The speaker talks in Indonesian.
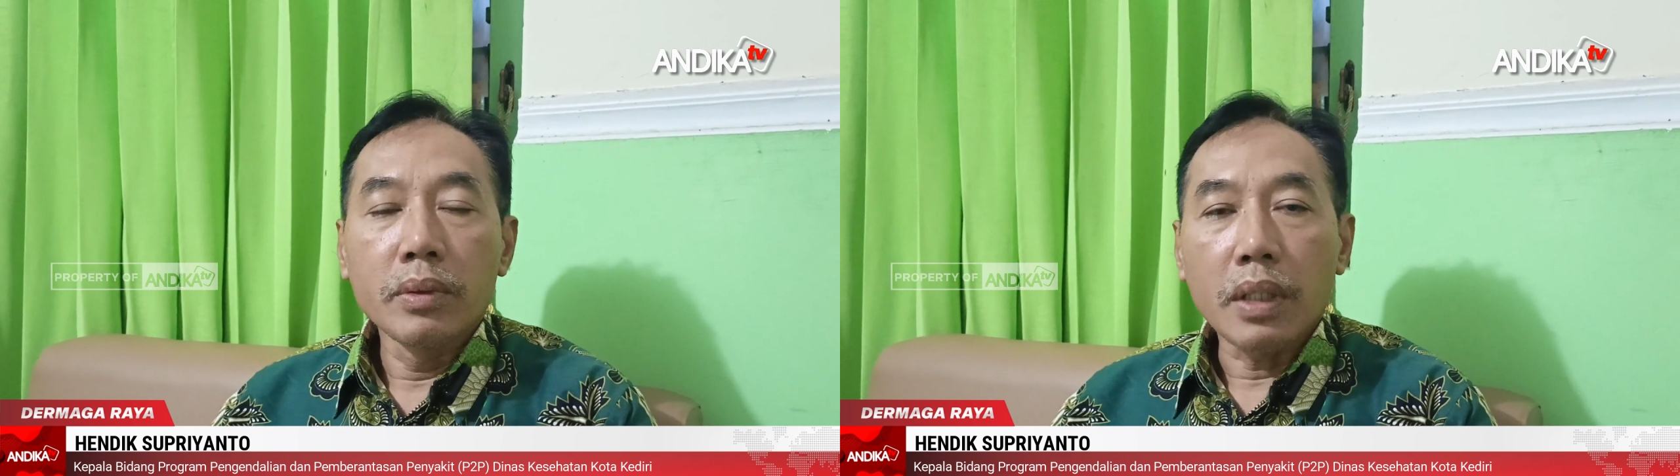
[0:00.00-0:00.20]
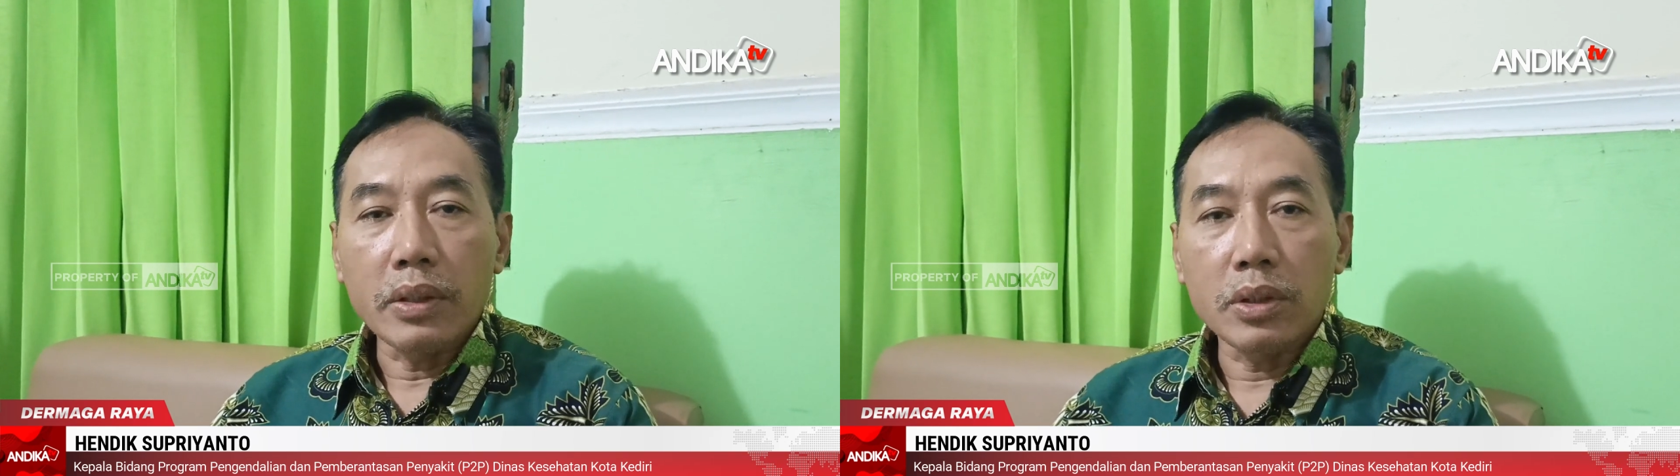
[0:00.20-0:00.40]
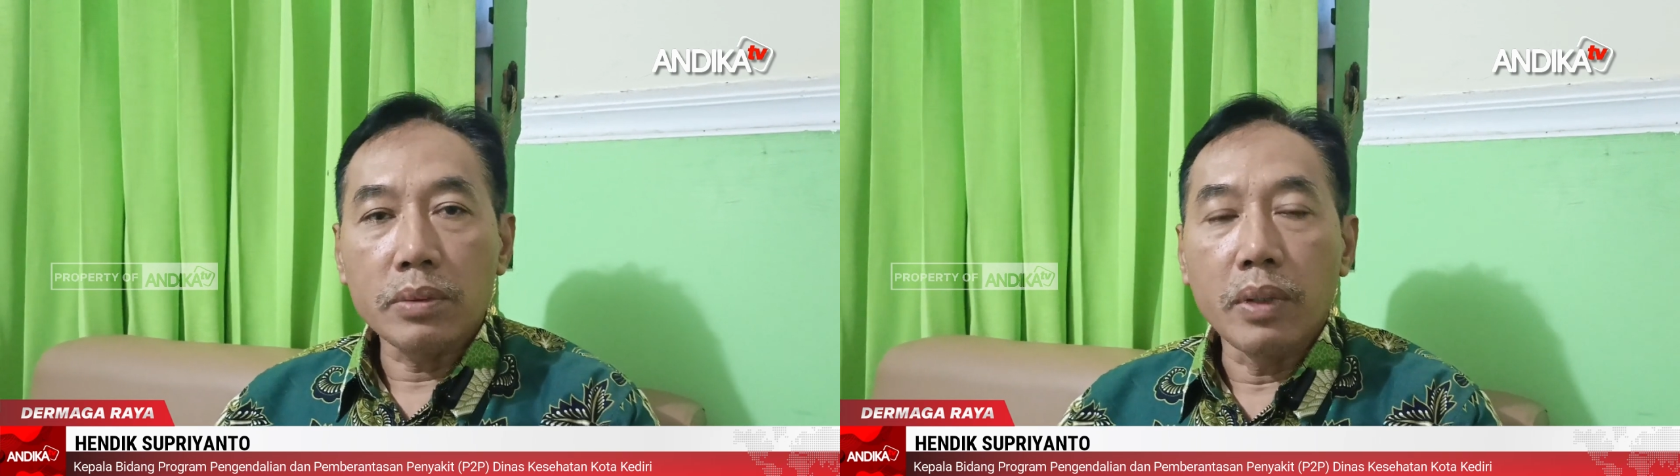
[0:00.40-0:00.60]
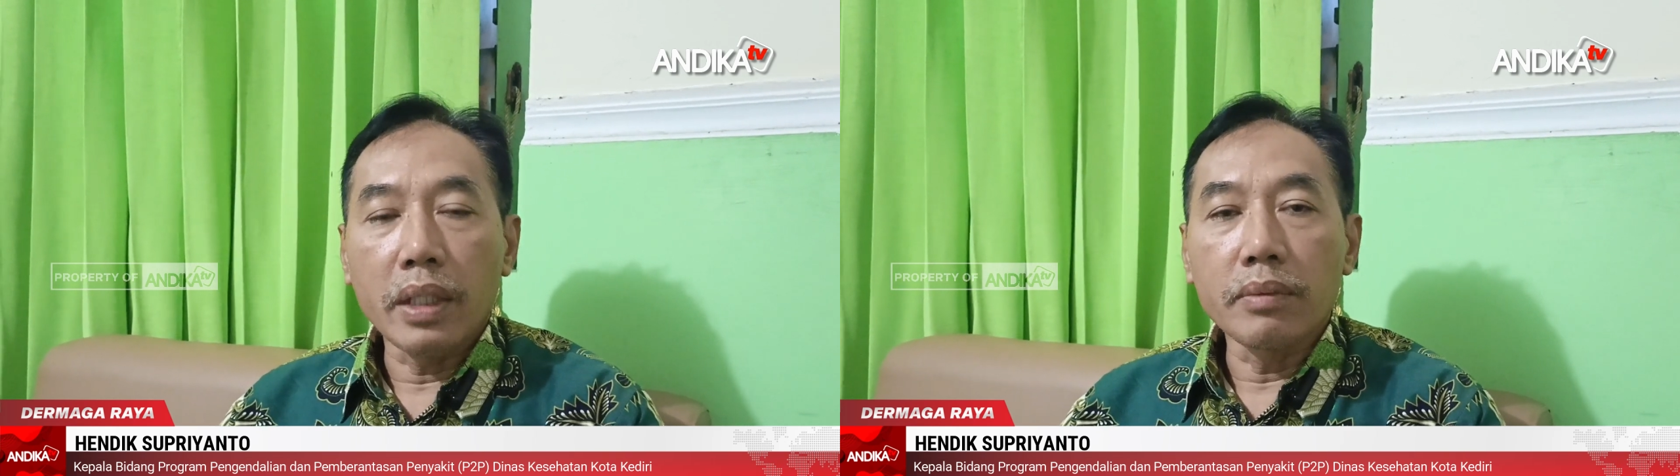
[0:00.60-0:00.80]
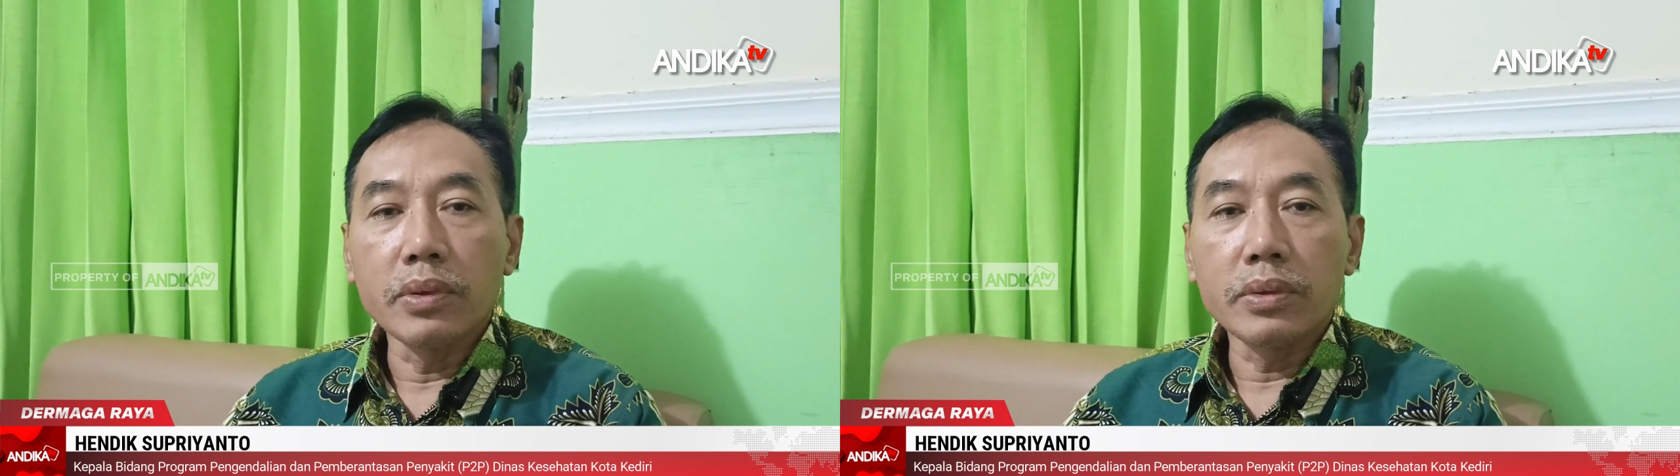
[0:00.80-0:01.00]
kasus
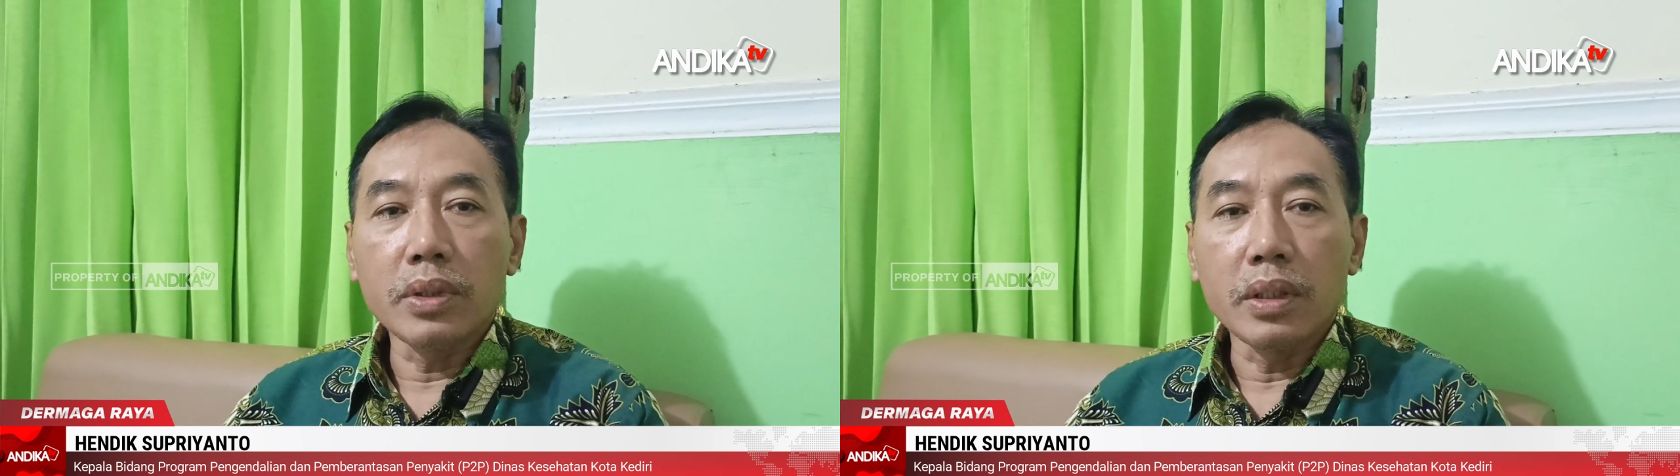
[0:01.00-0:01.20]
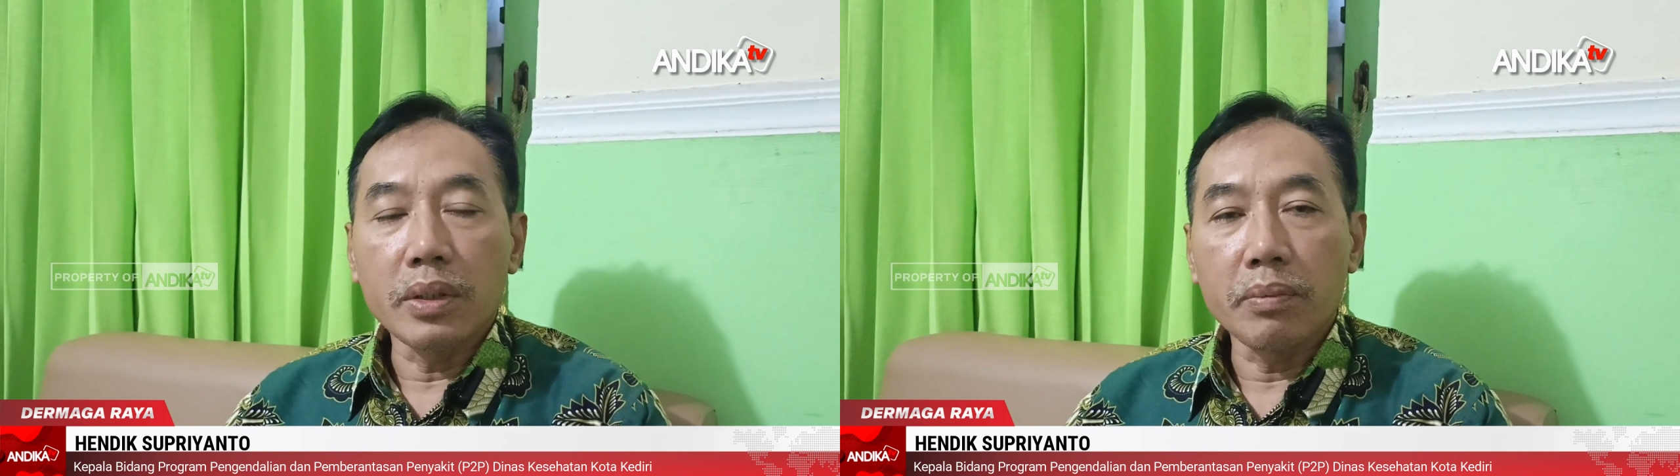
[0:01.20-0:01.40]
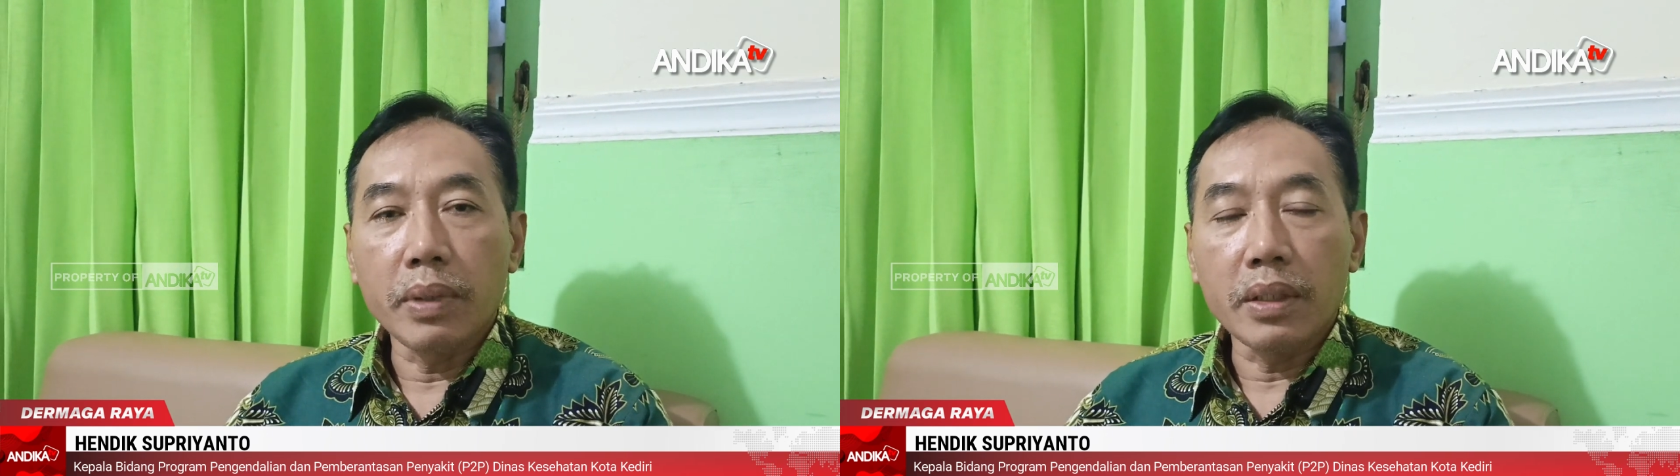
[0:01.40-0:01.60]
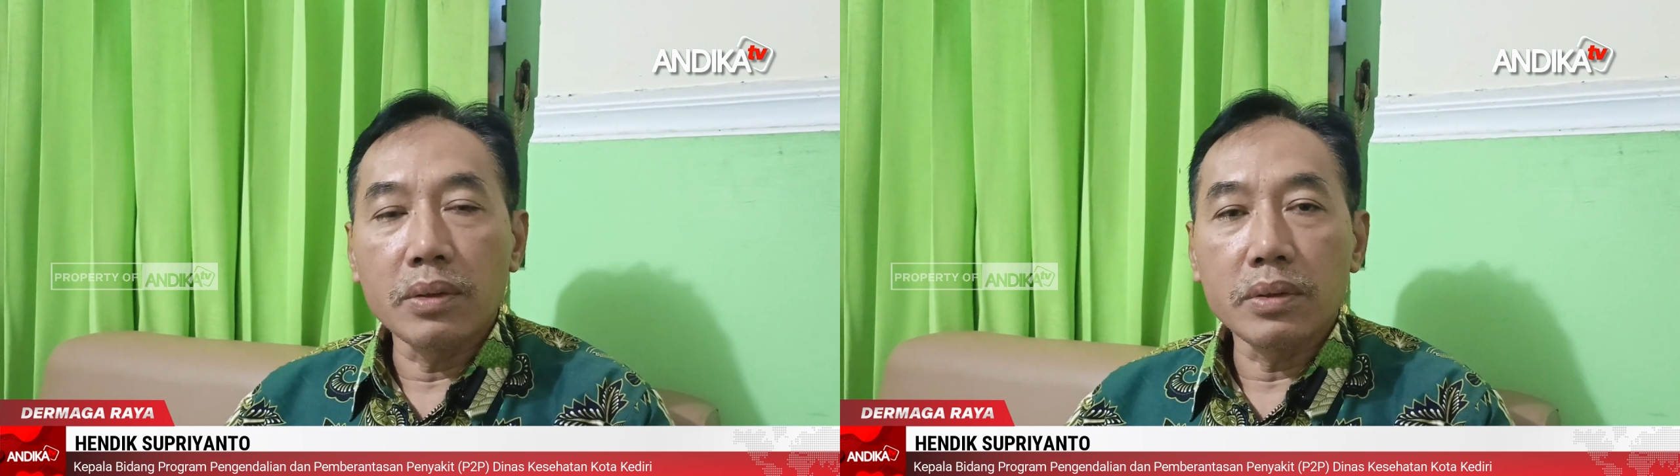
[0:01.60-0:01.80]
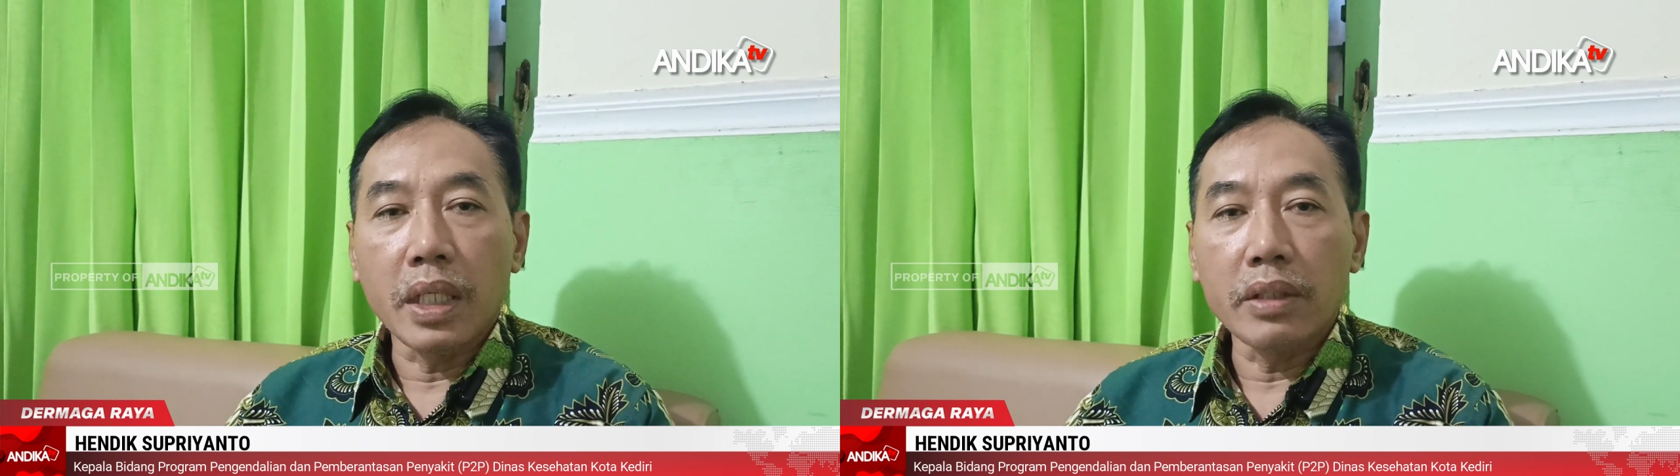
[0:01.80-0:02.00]
mulai muncul itu
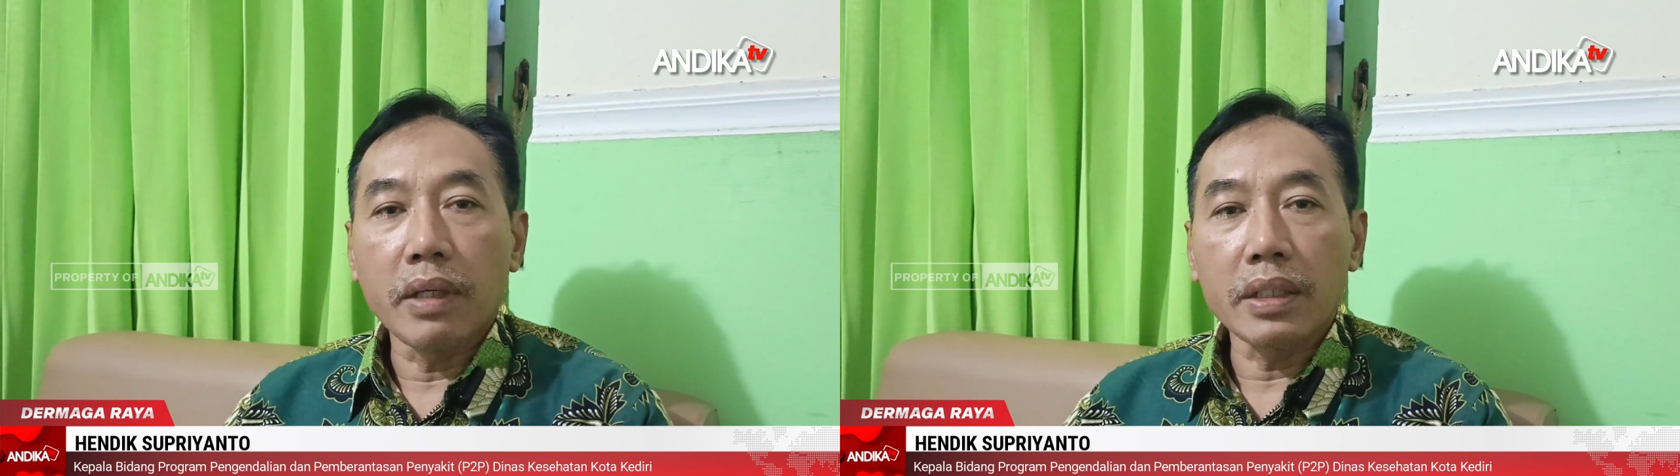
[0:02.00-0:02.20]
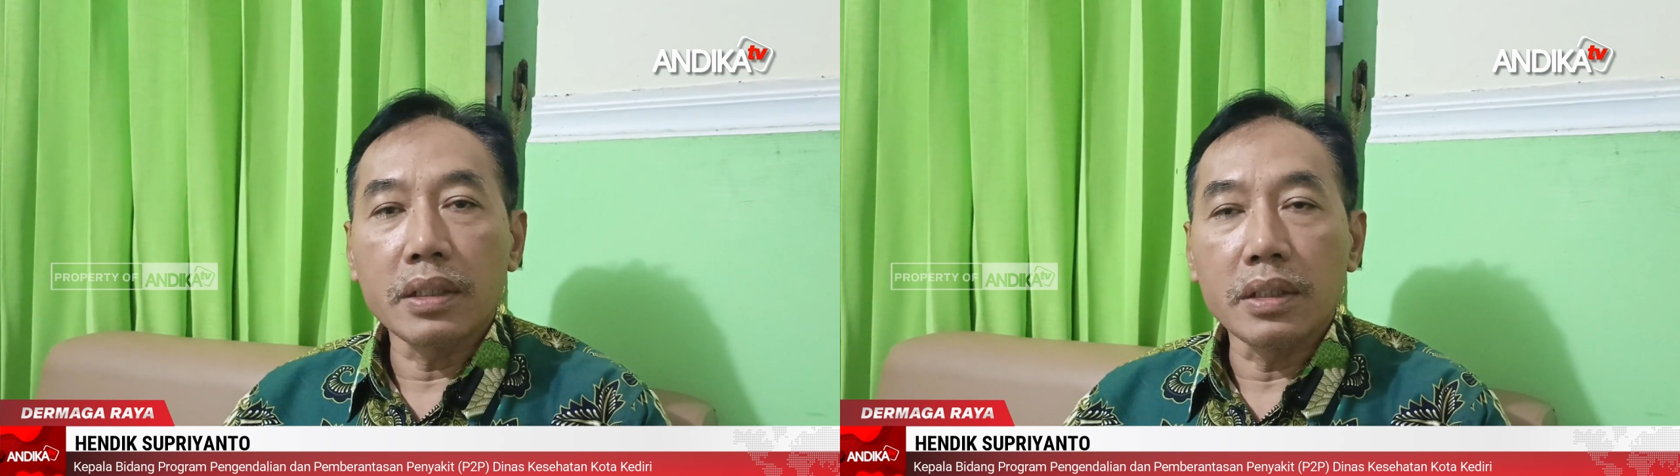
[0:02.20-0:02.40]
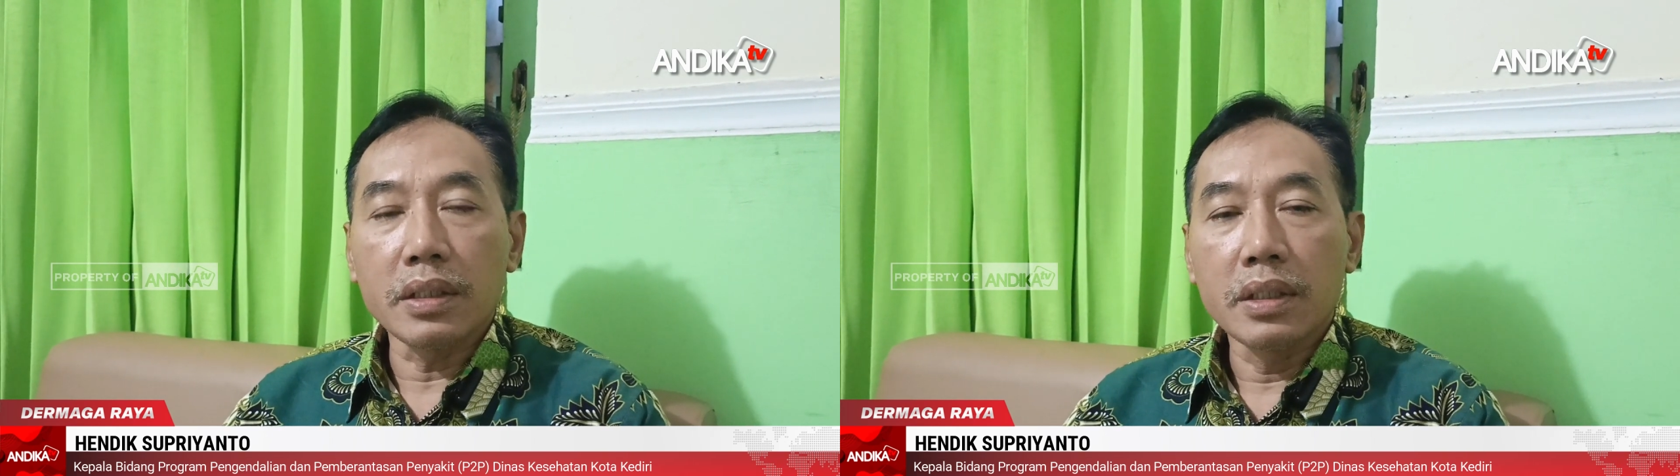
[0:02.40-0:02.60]
baru Januari